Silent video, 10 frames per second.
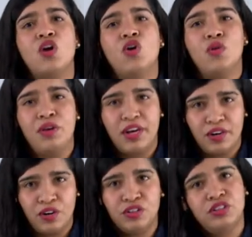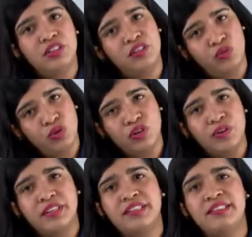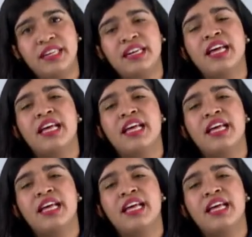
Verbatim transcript: gobierno de turno, es decir,